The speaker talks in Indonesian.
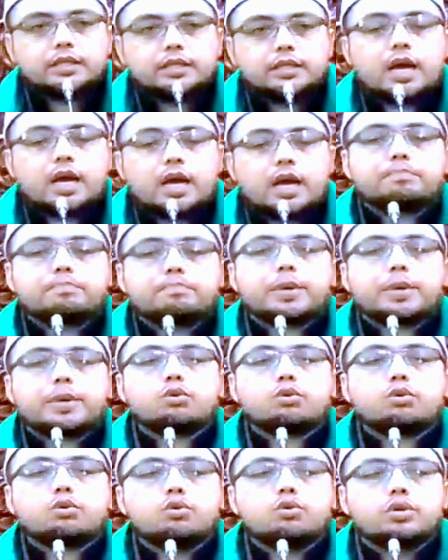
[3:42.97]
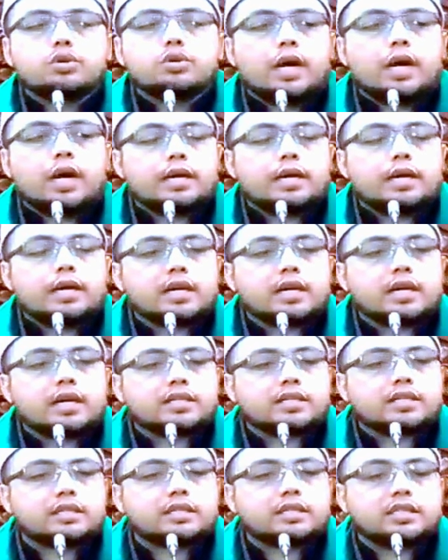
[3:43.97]
yang penuh dengan
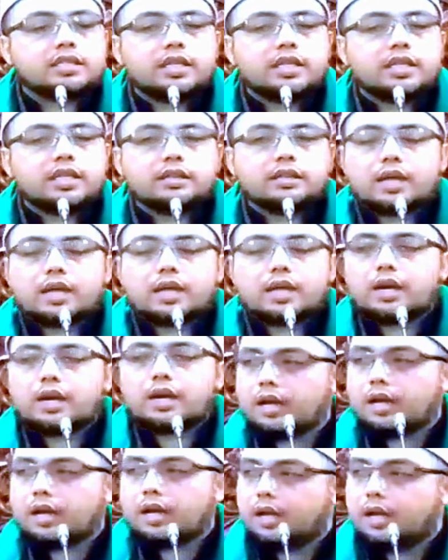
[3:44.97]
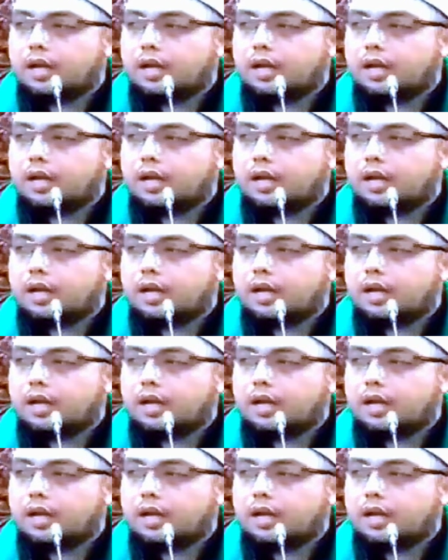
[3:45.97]
rasa cinta